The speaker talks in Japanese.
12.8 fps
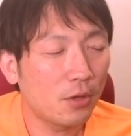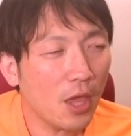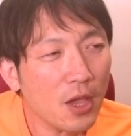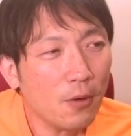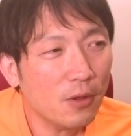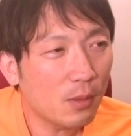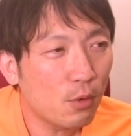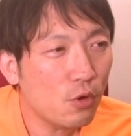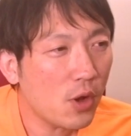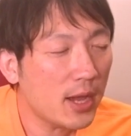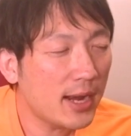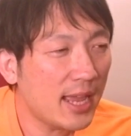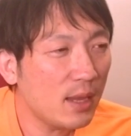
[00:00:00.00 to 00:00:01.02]
結構ね、
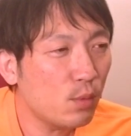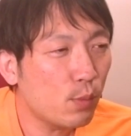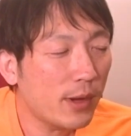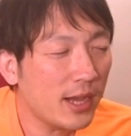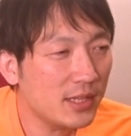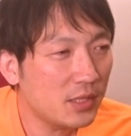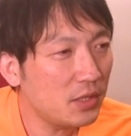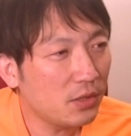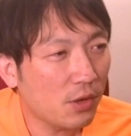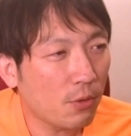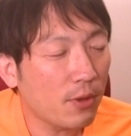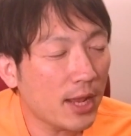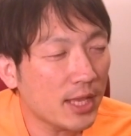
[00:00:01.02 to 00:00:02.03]
僕はライブ映えする
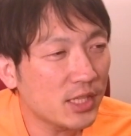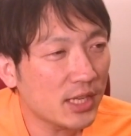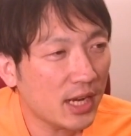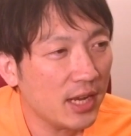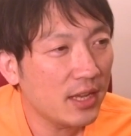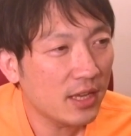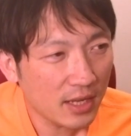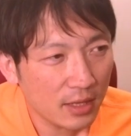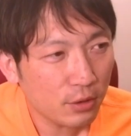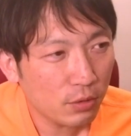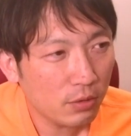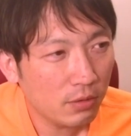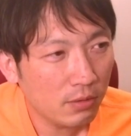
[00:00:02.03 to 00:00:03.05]
曲なんじゃないか
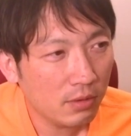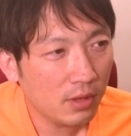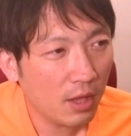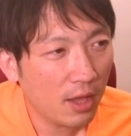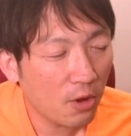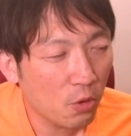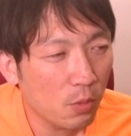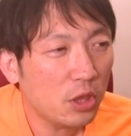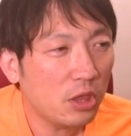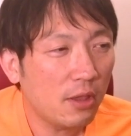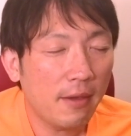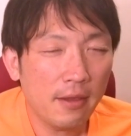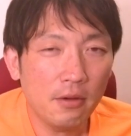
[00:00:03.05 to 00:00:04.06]
なって
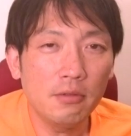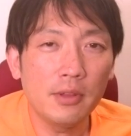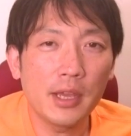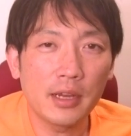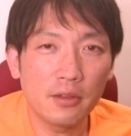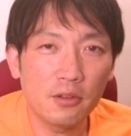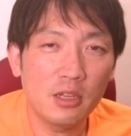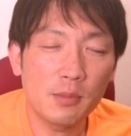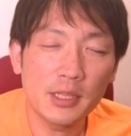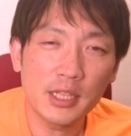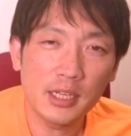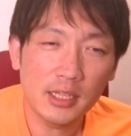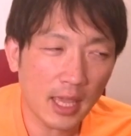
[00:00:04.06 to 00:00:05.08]
思ってはいるんだけど、
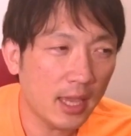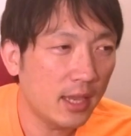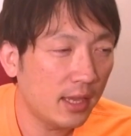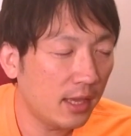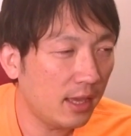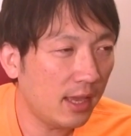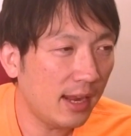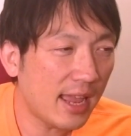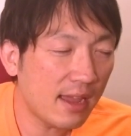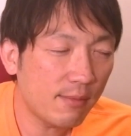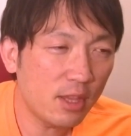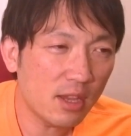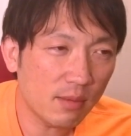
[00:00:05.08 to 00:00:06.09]
未だにね、
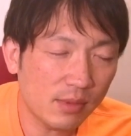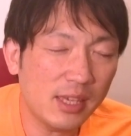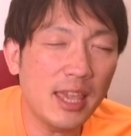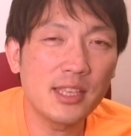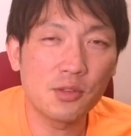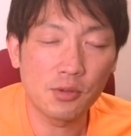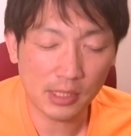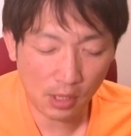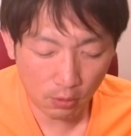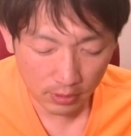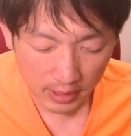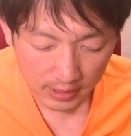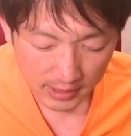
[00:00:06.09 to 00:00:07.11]
ライブでは未演奏な
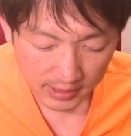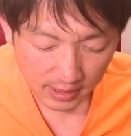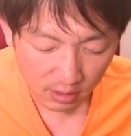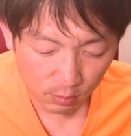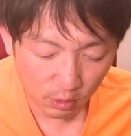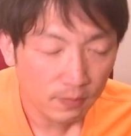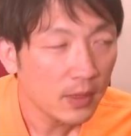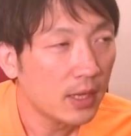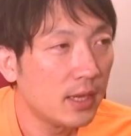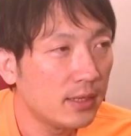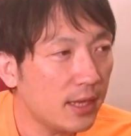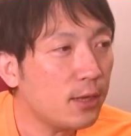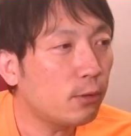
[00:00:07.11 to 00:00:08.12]
曲なんですけども、
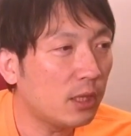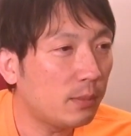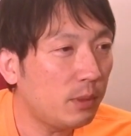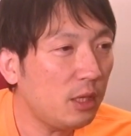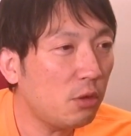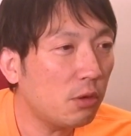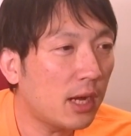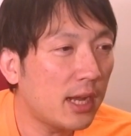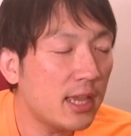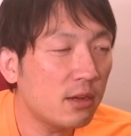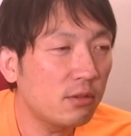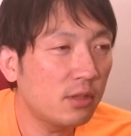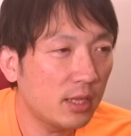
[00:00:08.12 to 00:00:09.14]
結構ね、ビートが
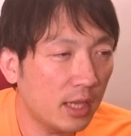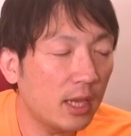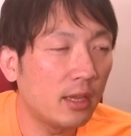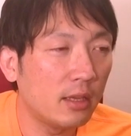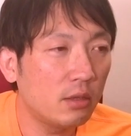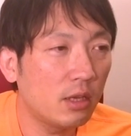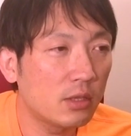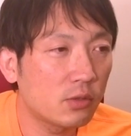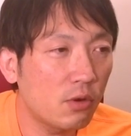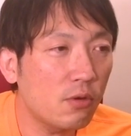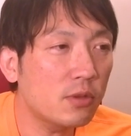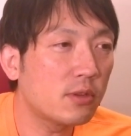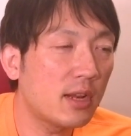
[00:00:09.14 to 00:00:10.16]
速くてね、
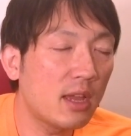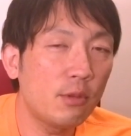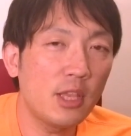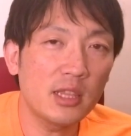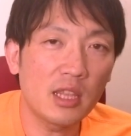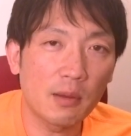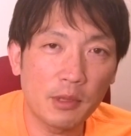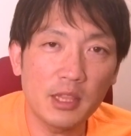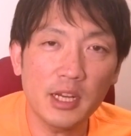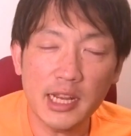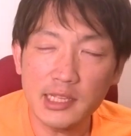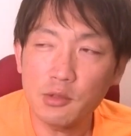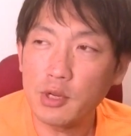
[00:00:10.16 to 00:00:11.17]
それこそライブでやったらぴっ
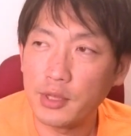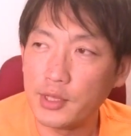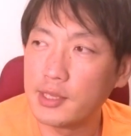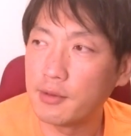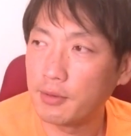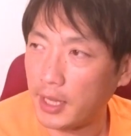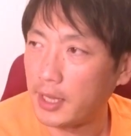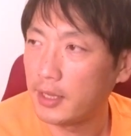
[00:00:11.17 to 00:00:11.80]
たり合いそうなんですけどね。